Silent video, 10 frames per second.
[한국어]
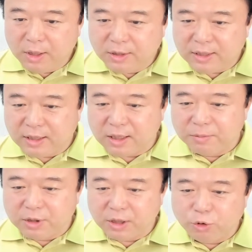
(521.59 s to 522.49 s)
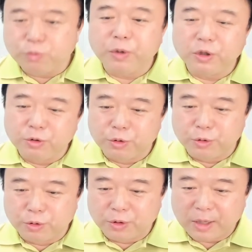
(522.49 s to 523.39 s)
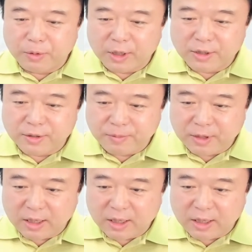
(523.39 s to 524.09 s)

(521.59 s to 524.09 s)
자, 그다음 이제 6번으로 가보겠습니다.